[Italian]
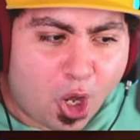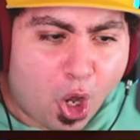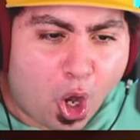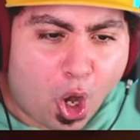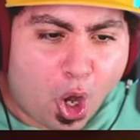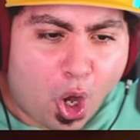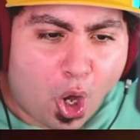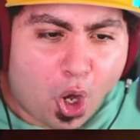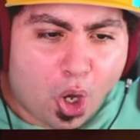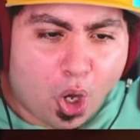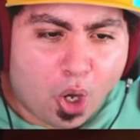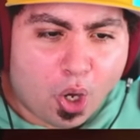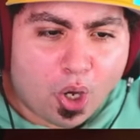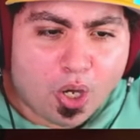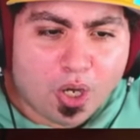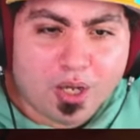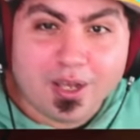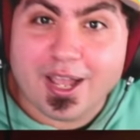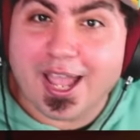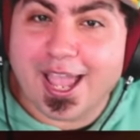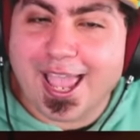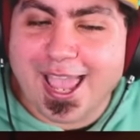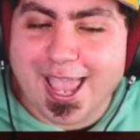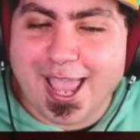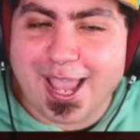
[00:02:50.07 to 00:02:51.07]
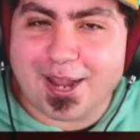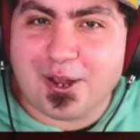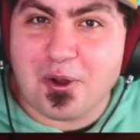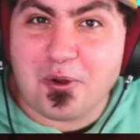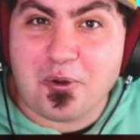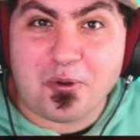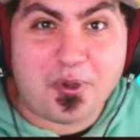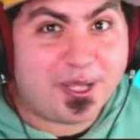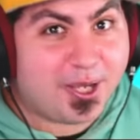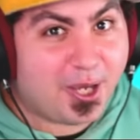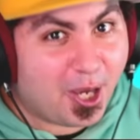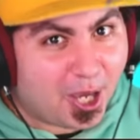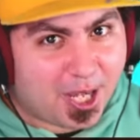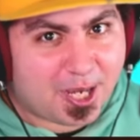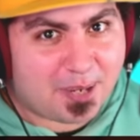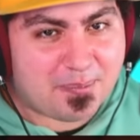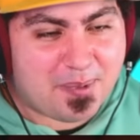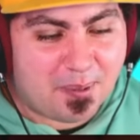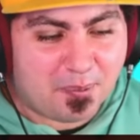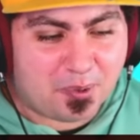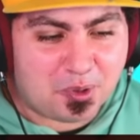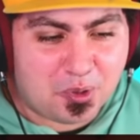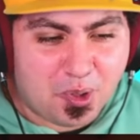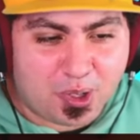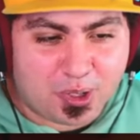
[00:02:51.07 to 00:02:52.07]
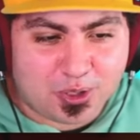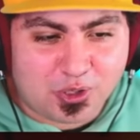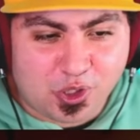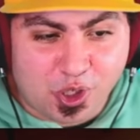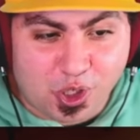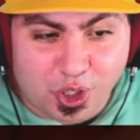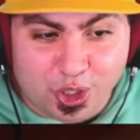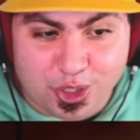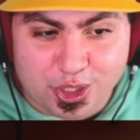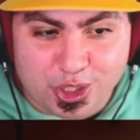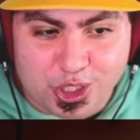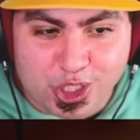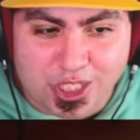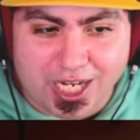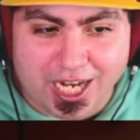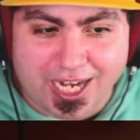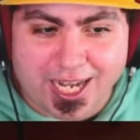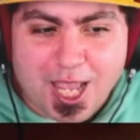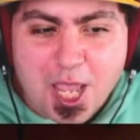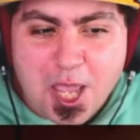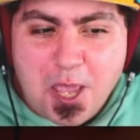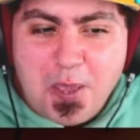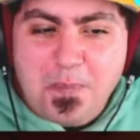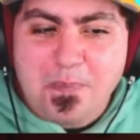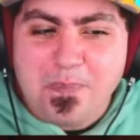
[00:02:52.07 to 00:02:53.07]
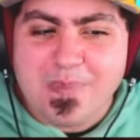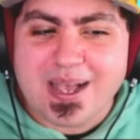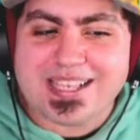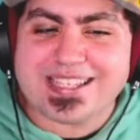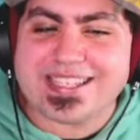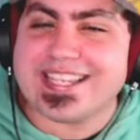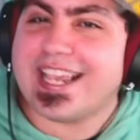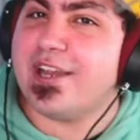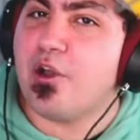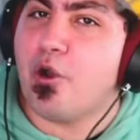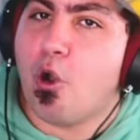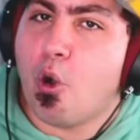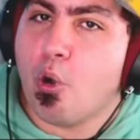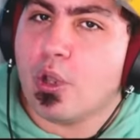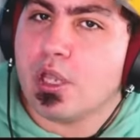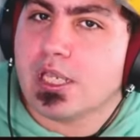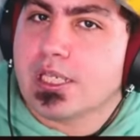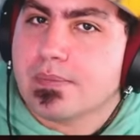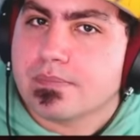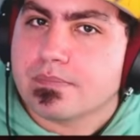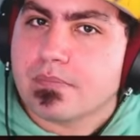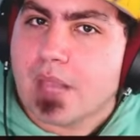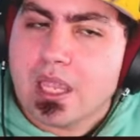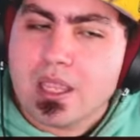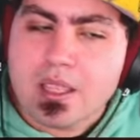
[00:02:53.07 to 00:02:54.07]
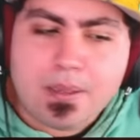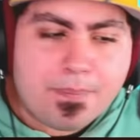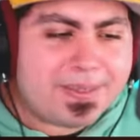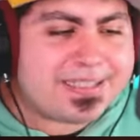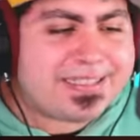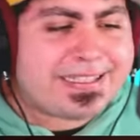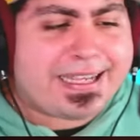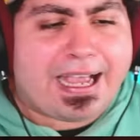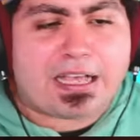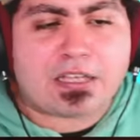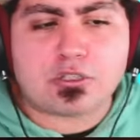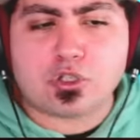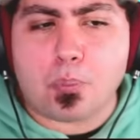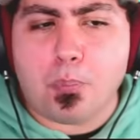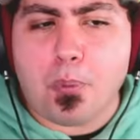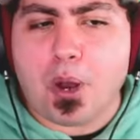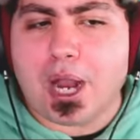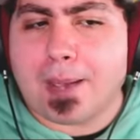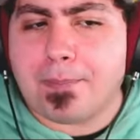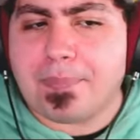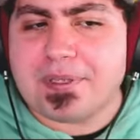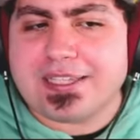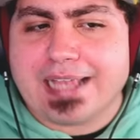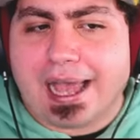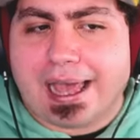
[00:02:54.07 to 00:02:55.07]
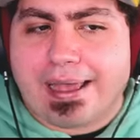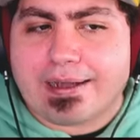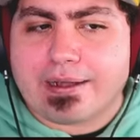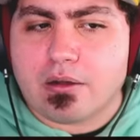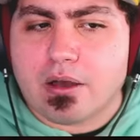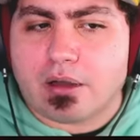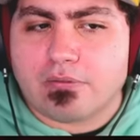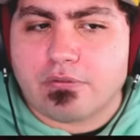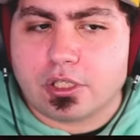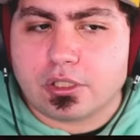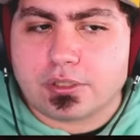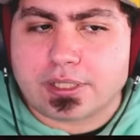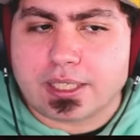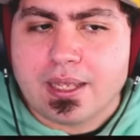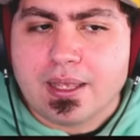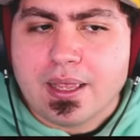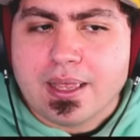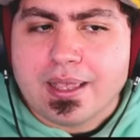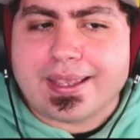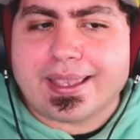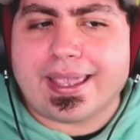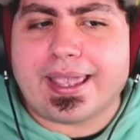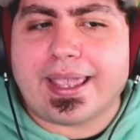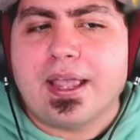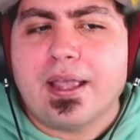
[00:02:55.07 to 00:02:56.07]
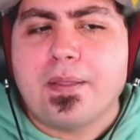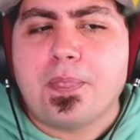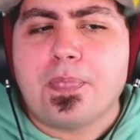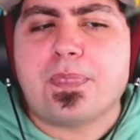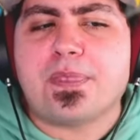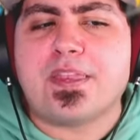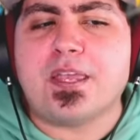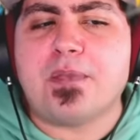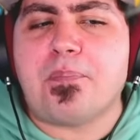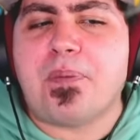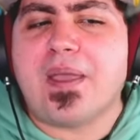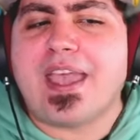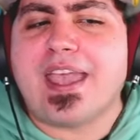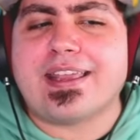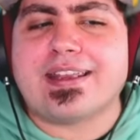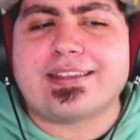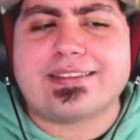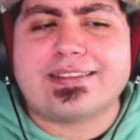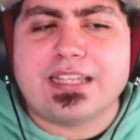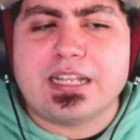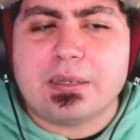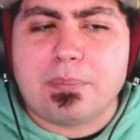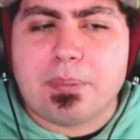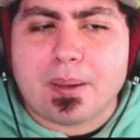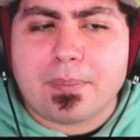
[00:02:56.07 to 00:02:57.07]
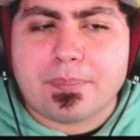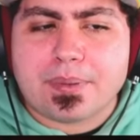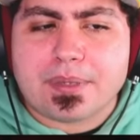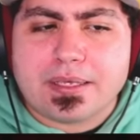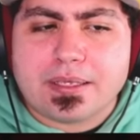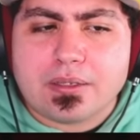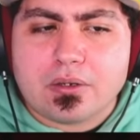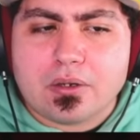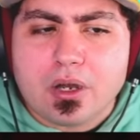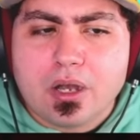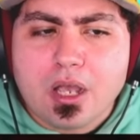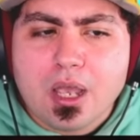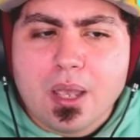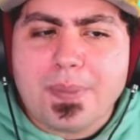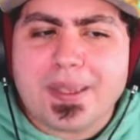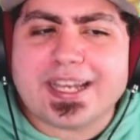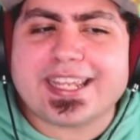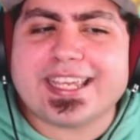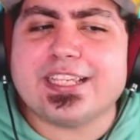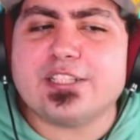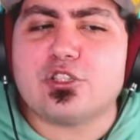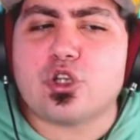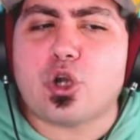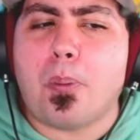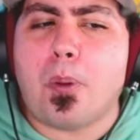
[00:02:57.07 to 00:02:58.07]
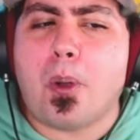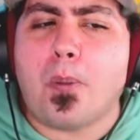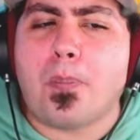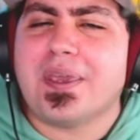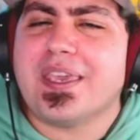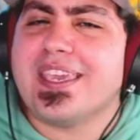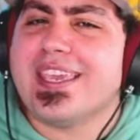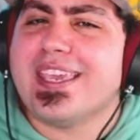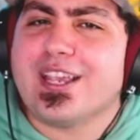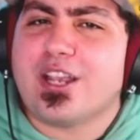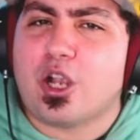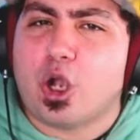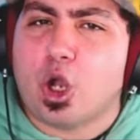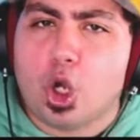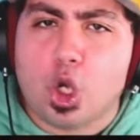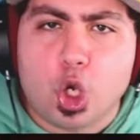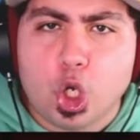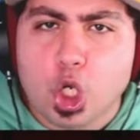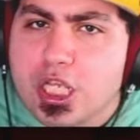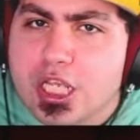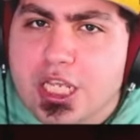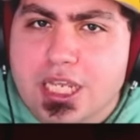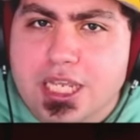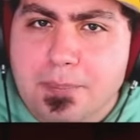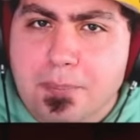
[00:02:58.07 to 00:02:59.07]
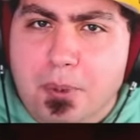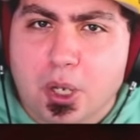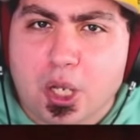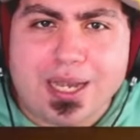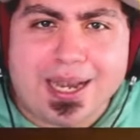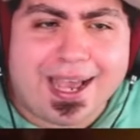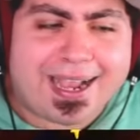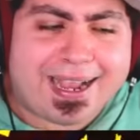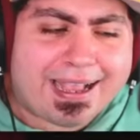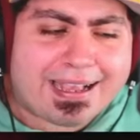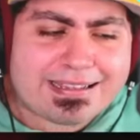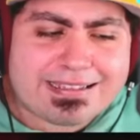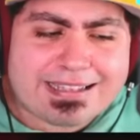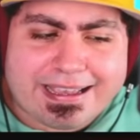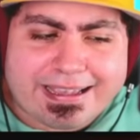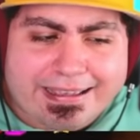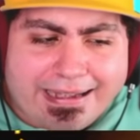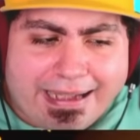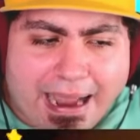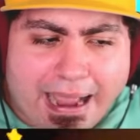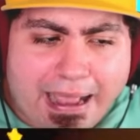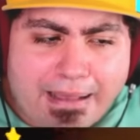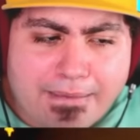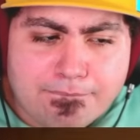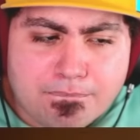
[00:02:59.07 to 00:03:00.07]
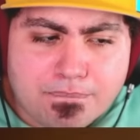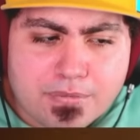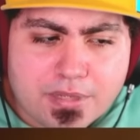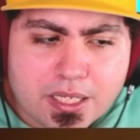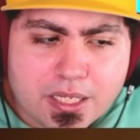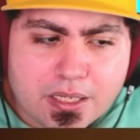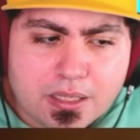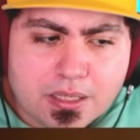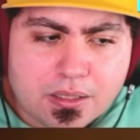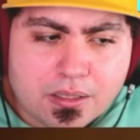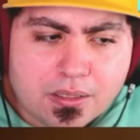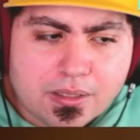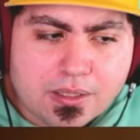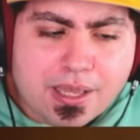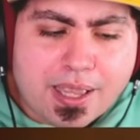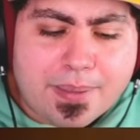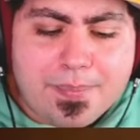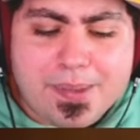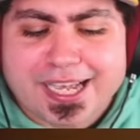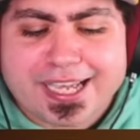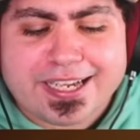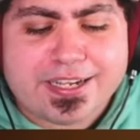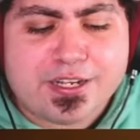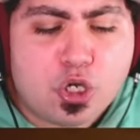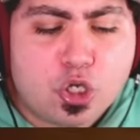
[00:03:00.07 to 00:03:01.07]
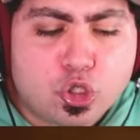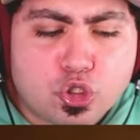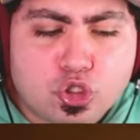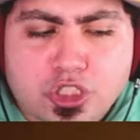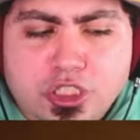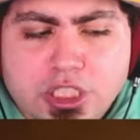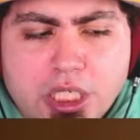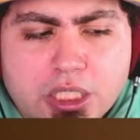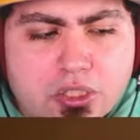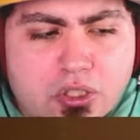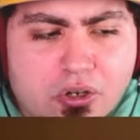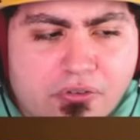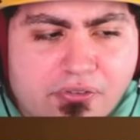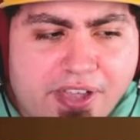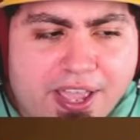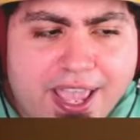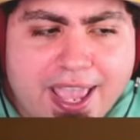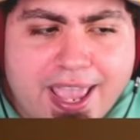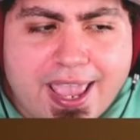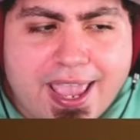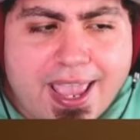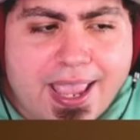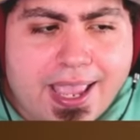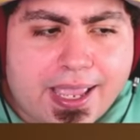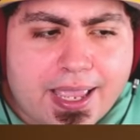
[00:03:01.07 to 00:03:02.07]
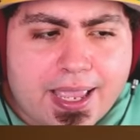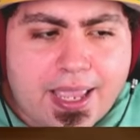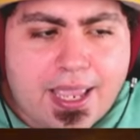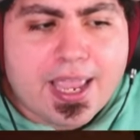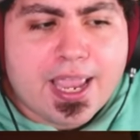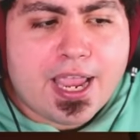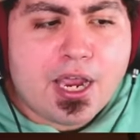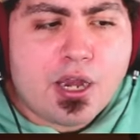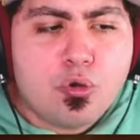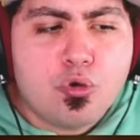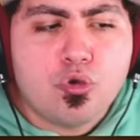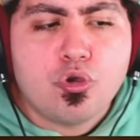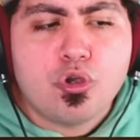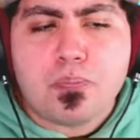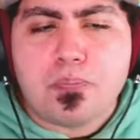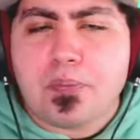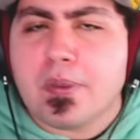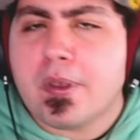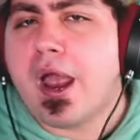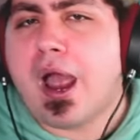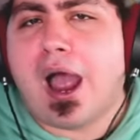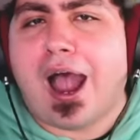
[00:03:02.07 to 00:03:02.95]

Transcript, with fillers: Oh, Ecco qui, ora abbiamo di nuovo solo l'originale. Ma se noi, metti caso, può capitare, no, a volte, che ti perdi il bambino, perché è troppo piccolo lì, poi la casa è grande, e magari non sai dov'è, e lui